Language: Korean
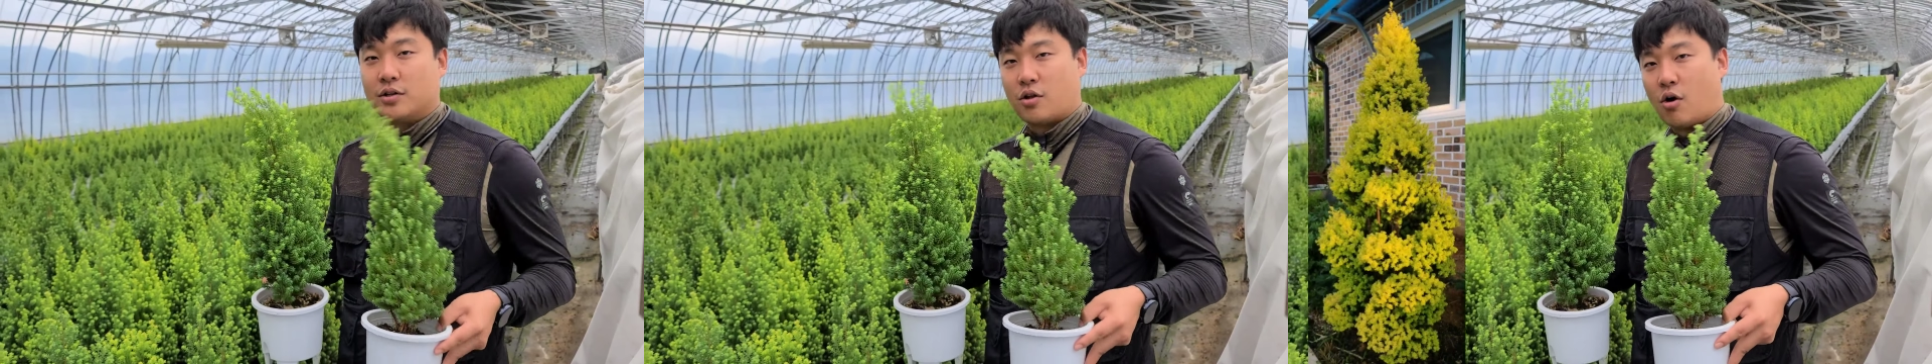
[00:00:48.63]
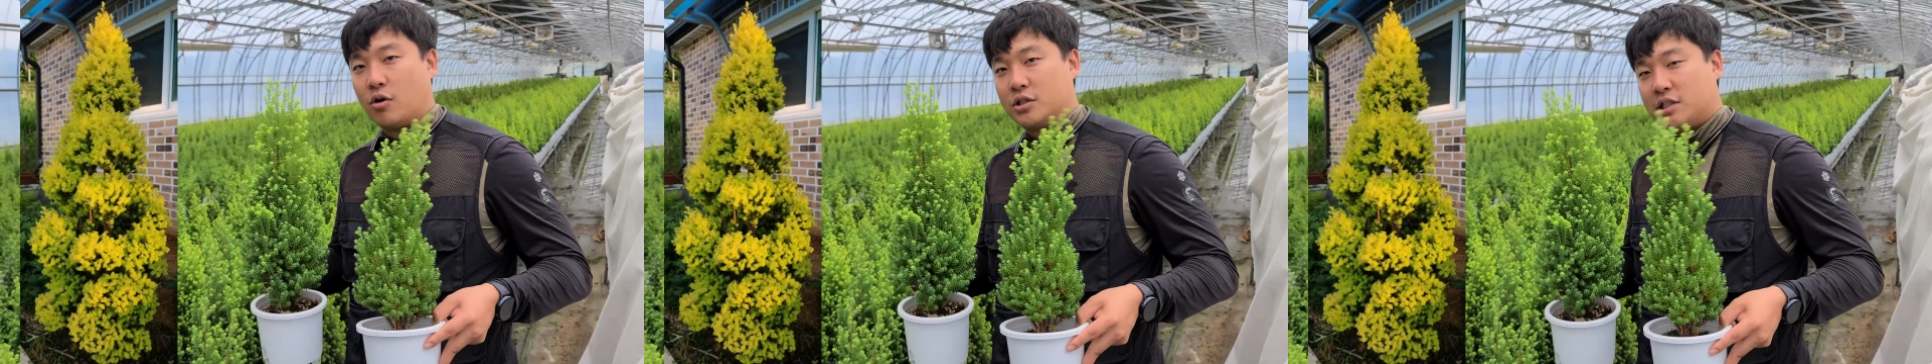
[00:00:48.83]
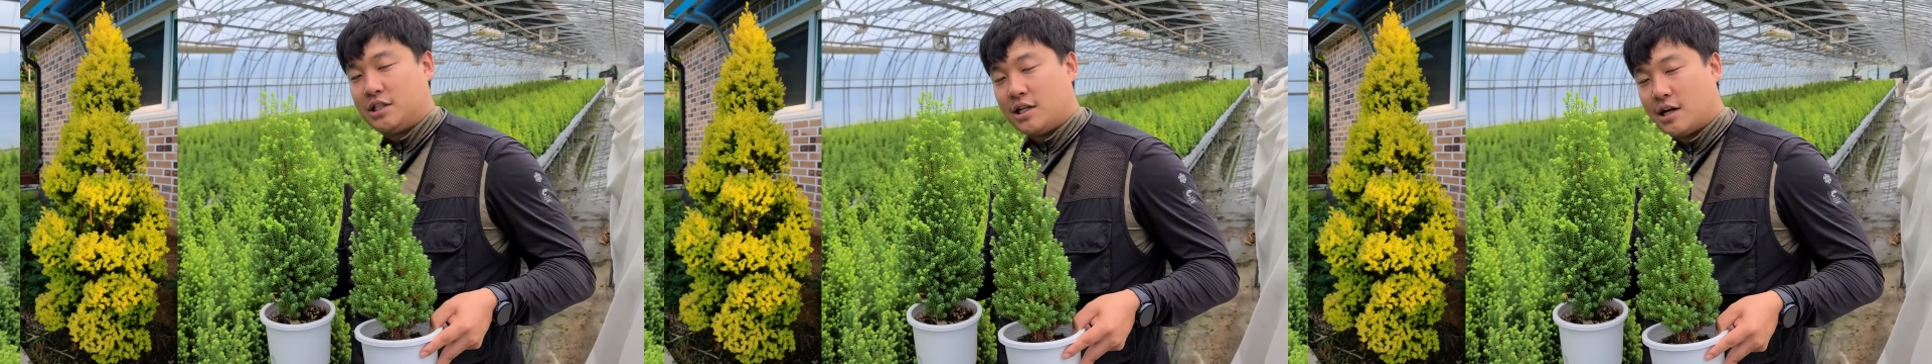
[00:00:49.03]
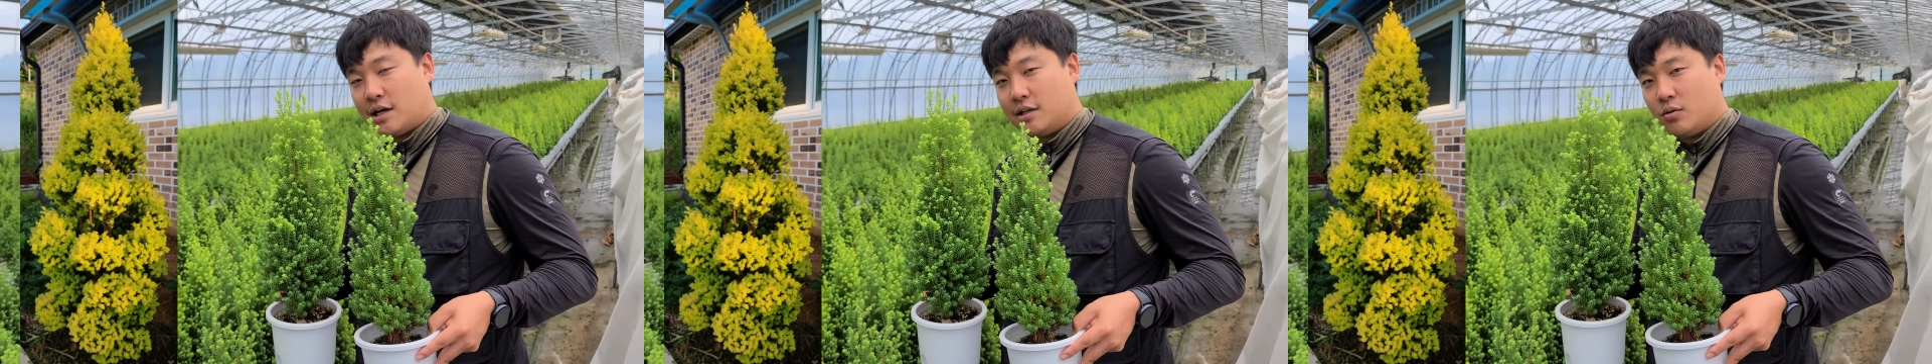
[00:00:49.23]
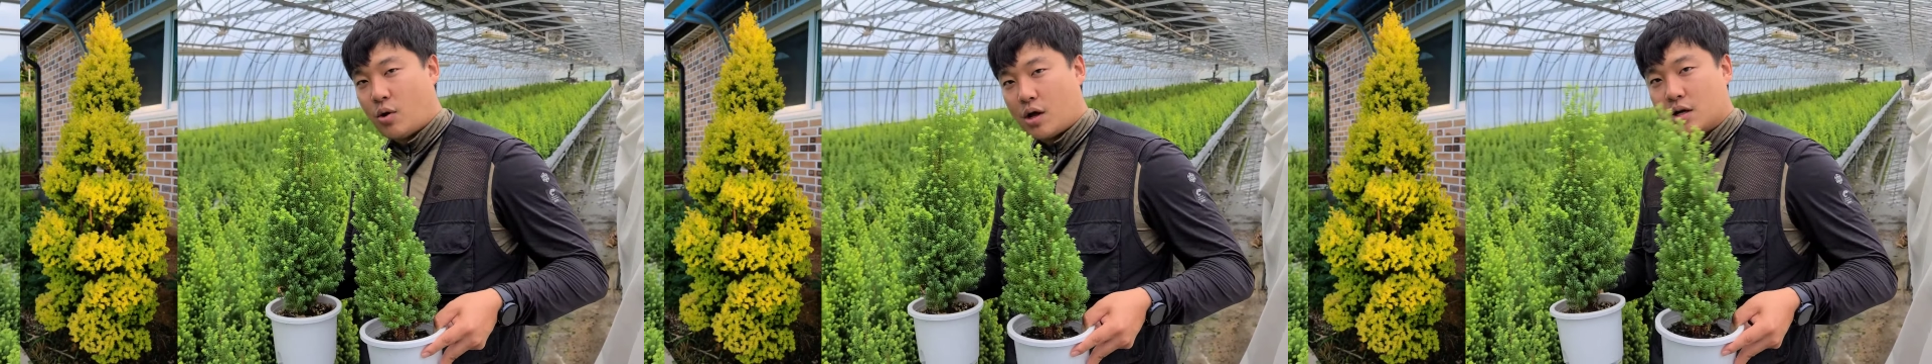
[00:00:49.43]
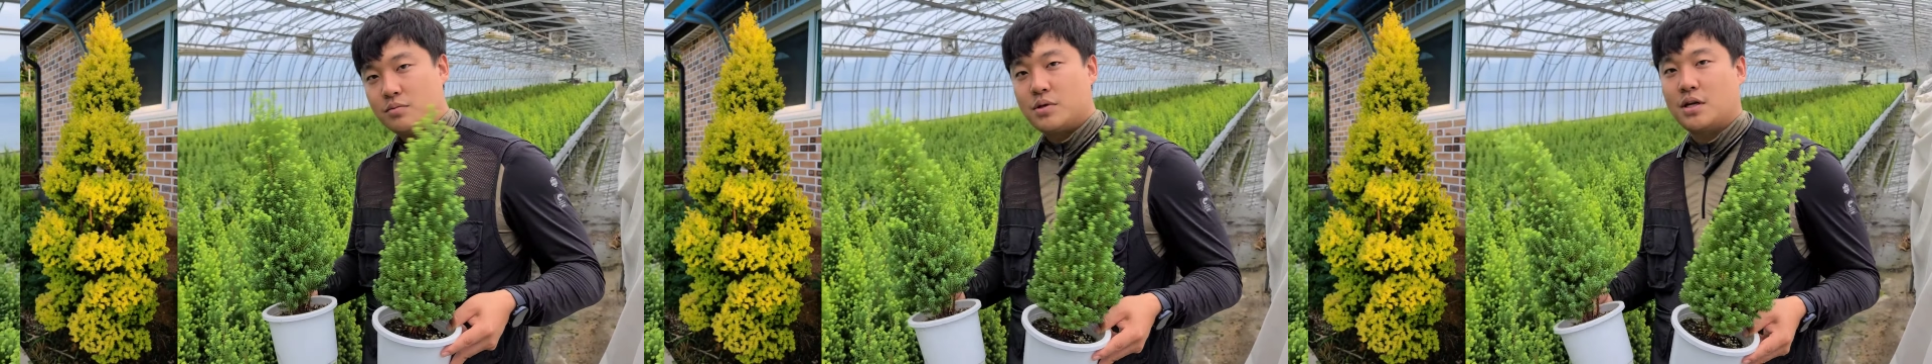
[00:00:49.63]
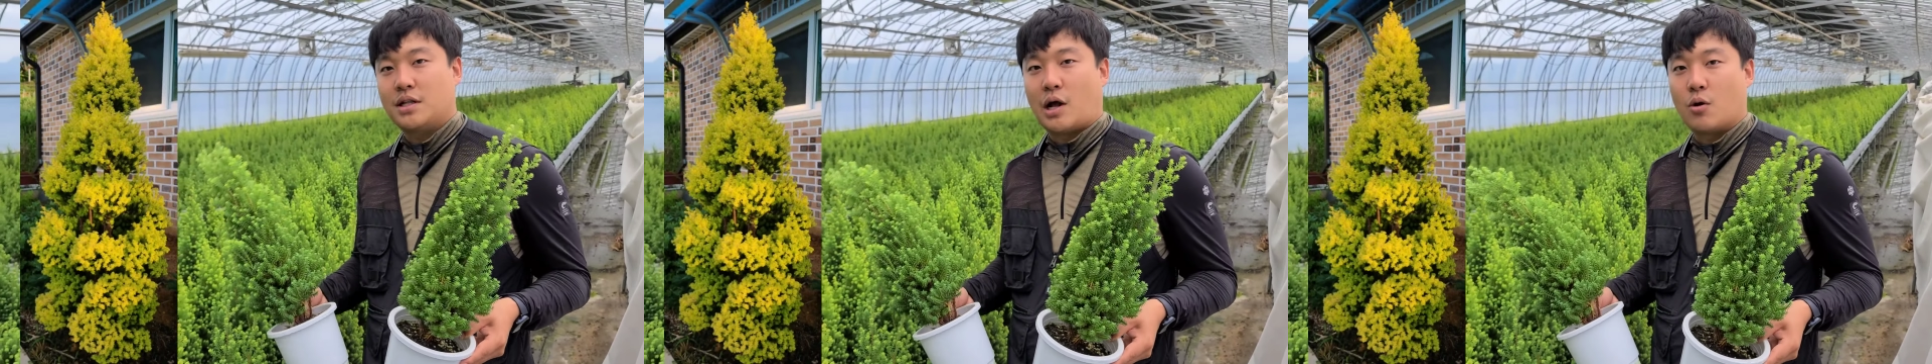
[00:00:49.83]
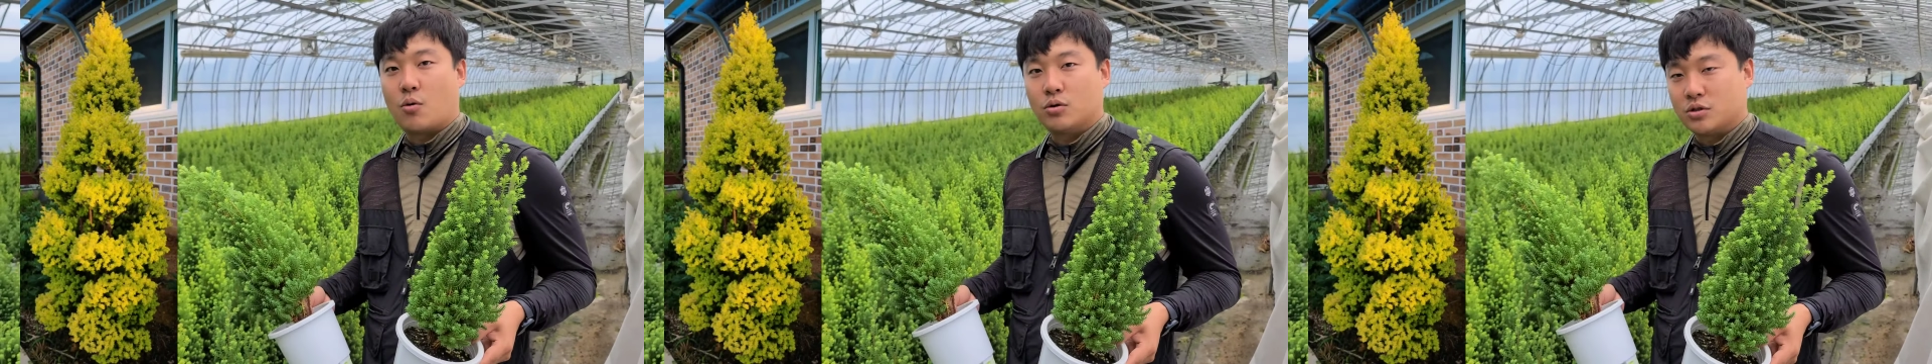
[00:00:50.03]
더 진한
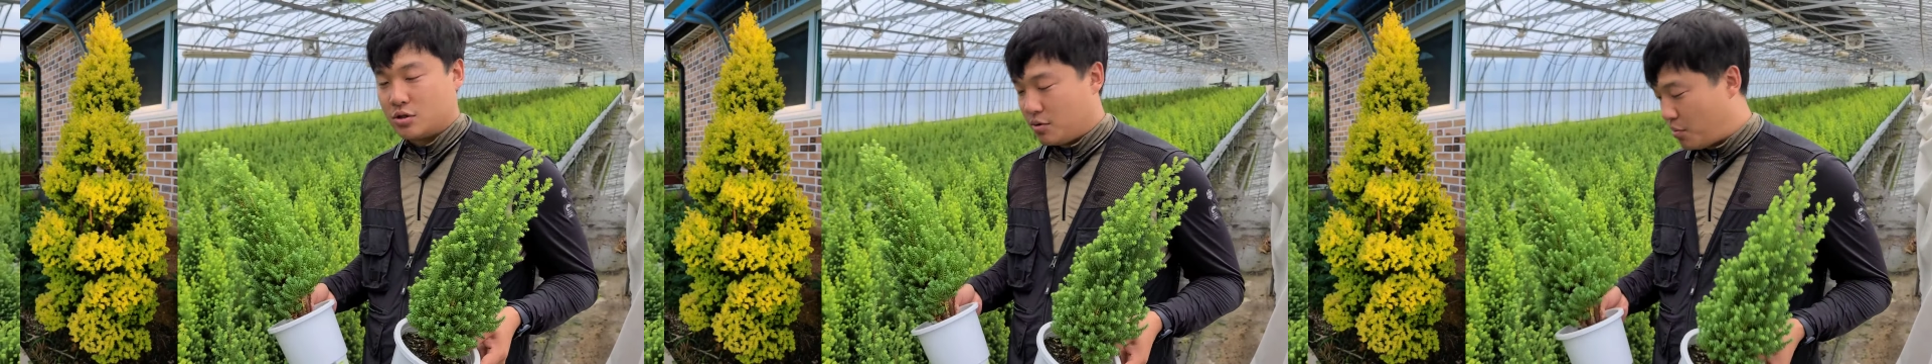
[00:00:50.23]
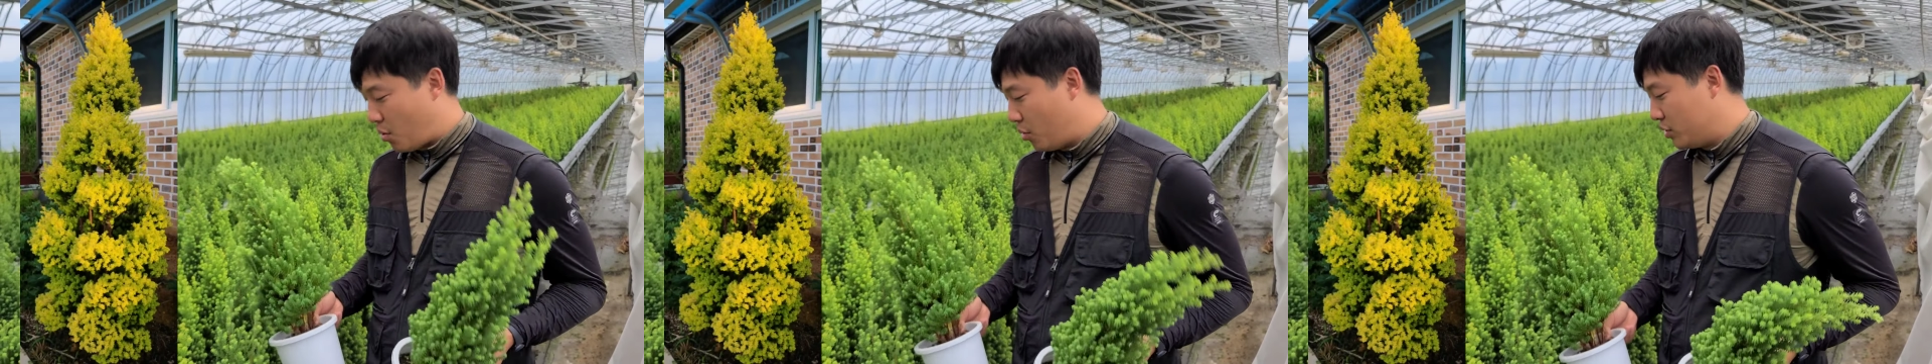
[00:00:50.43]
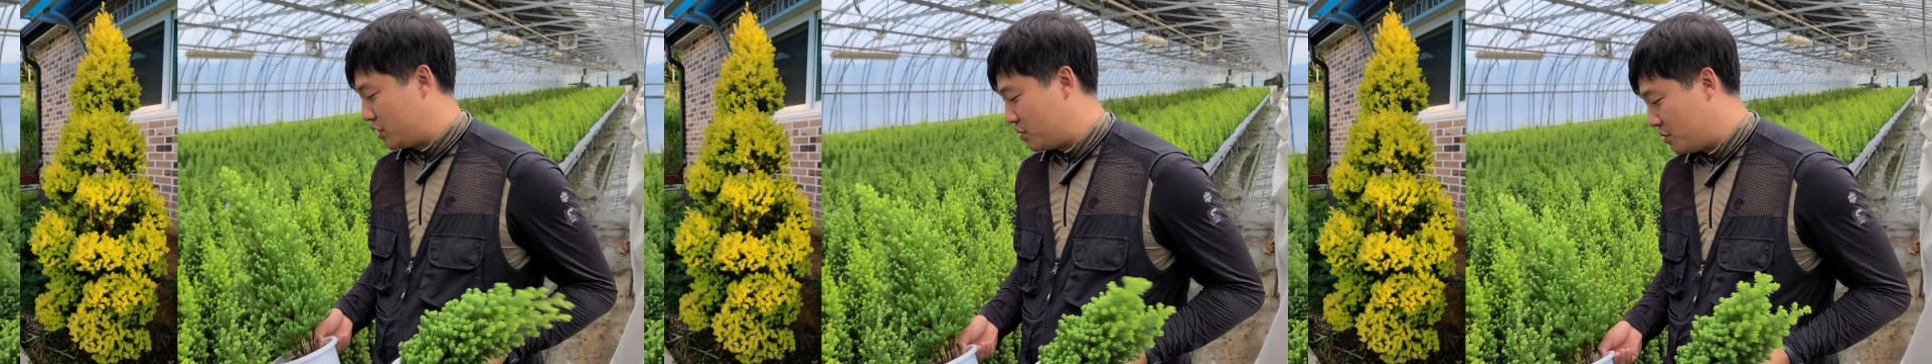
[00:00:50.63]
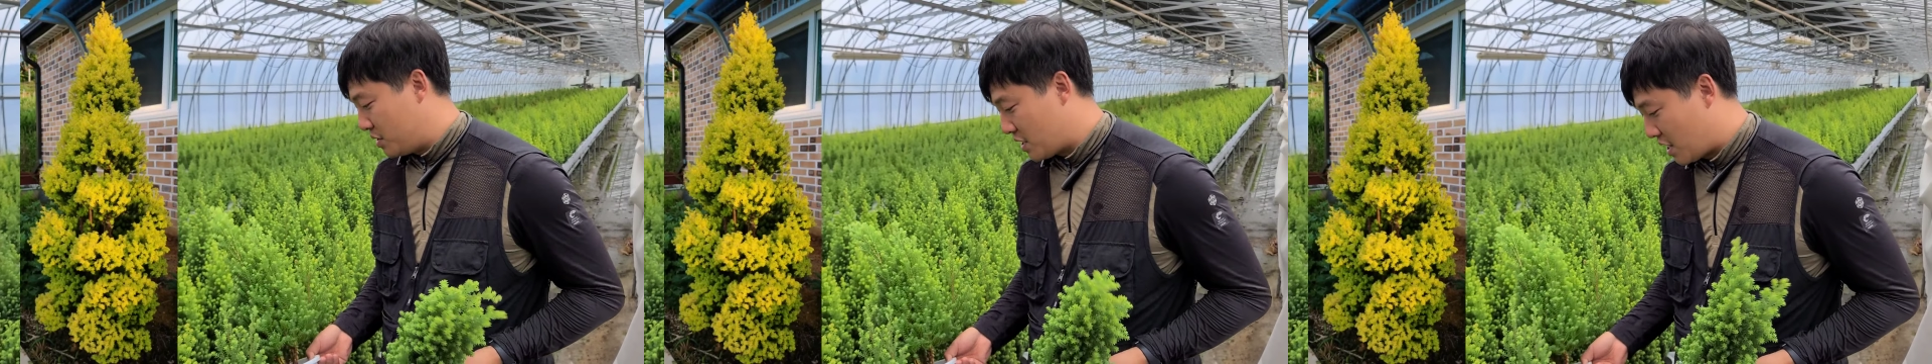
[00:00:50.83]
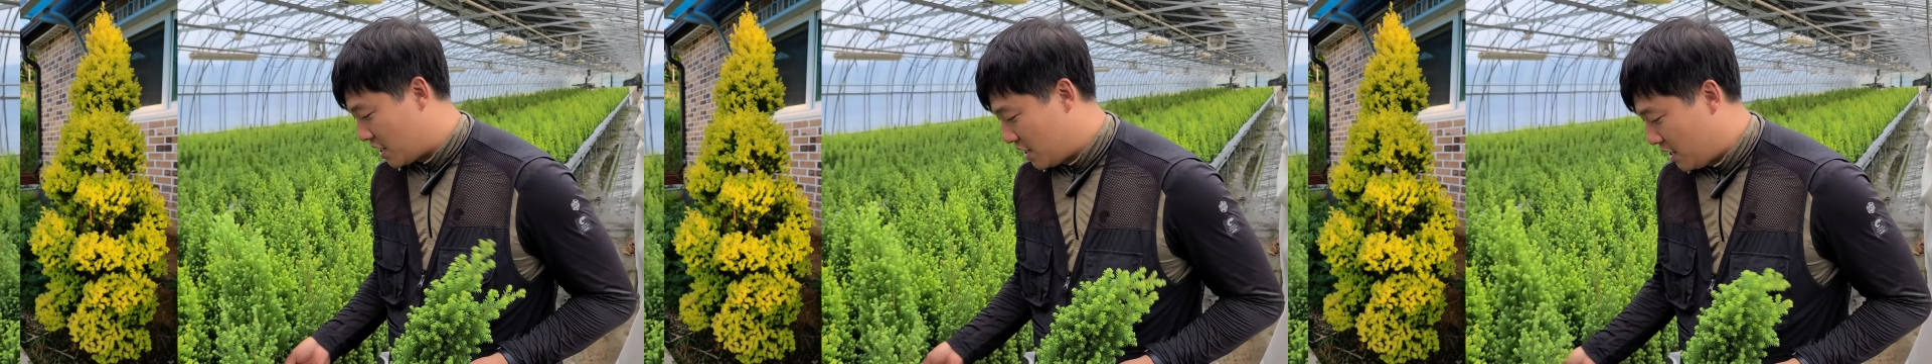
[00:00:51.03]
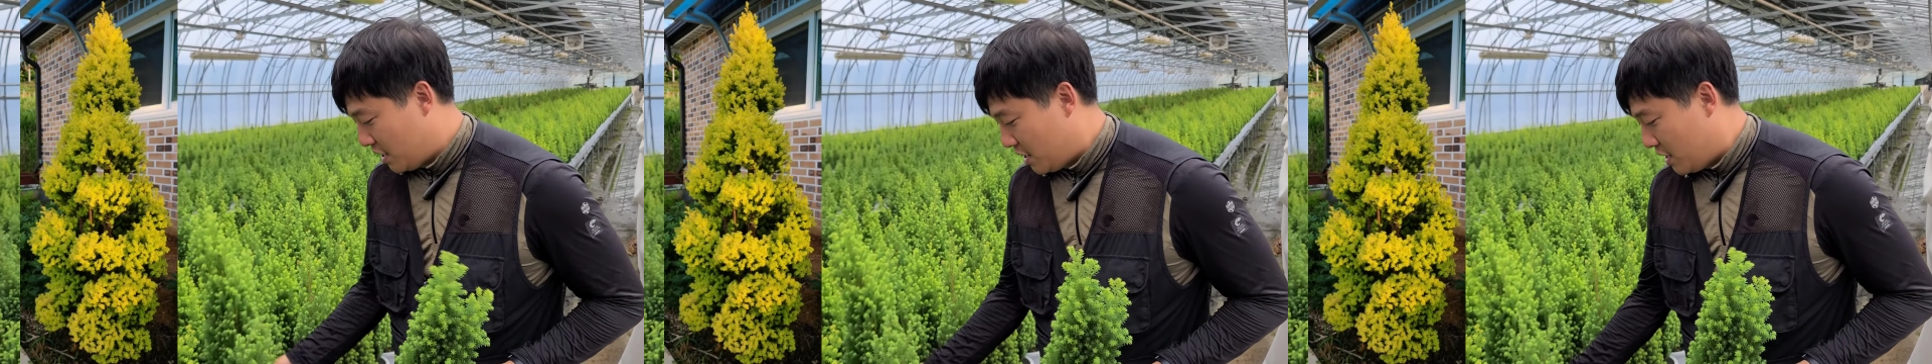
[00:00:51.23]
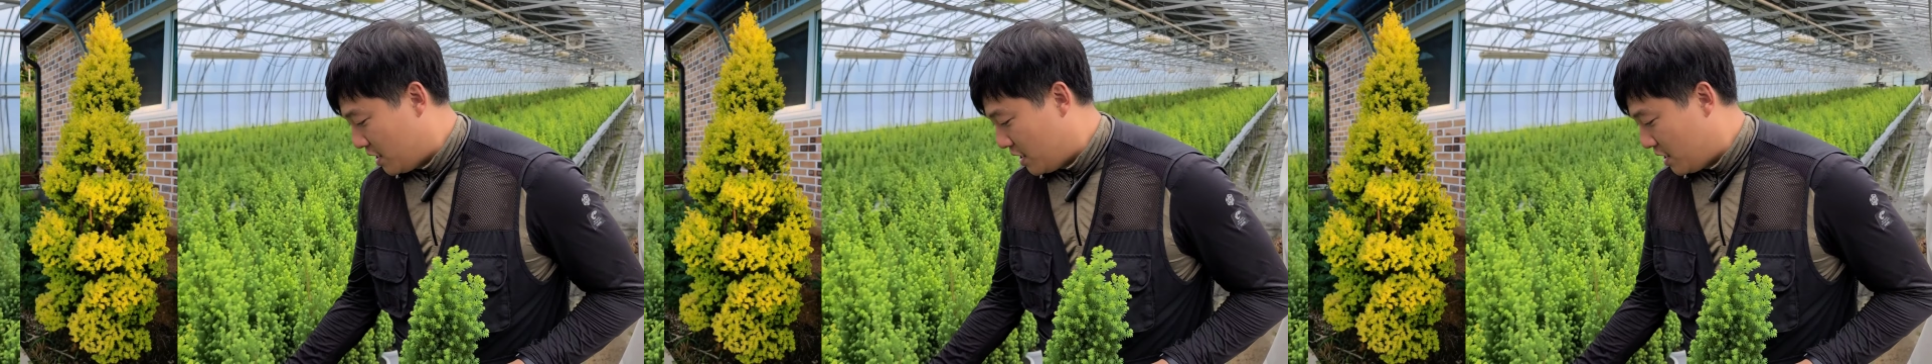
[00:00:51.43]
황금색이 나올 것으로 보고 있습니다.